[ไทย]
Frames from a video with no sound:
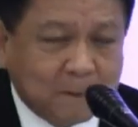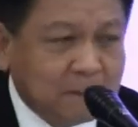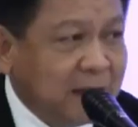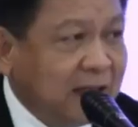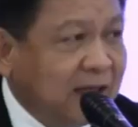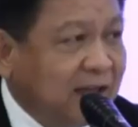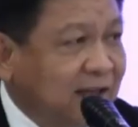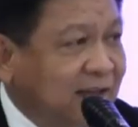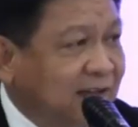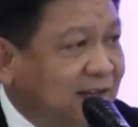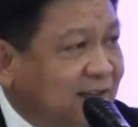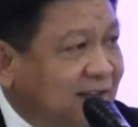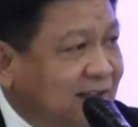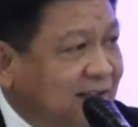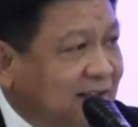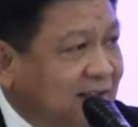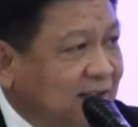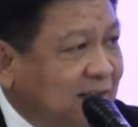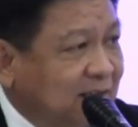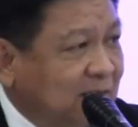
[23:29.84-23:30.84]

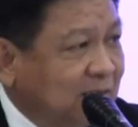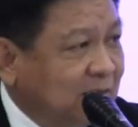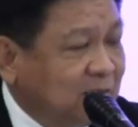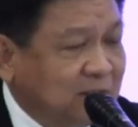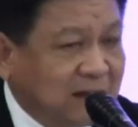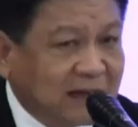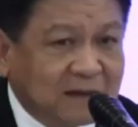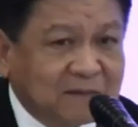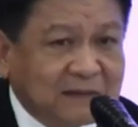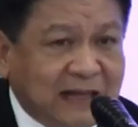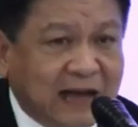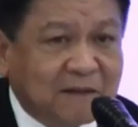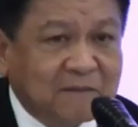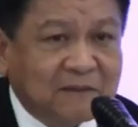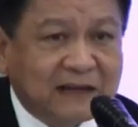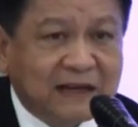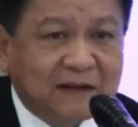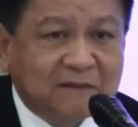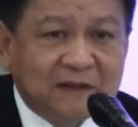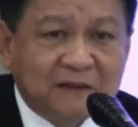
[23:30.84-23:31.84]
มีคำถามไห
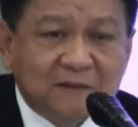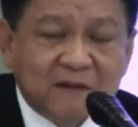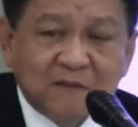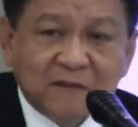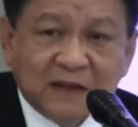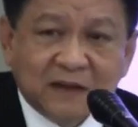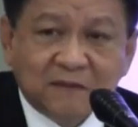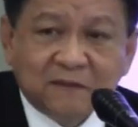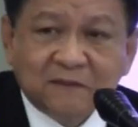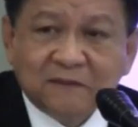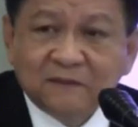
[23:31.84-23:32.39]
มครับถ้าไม่มี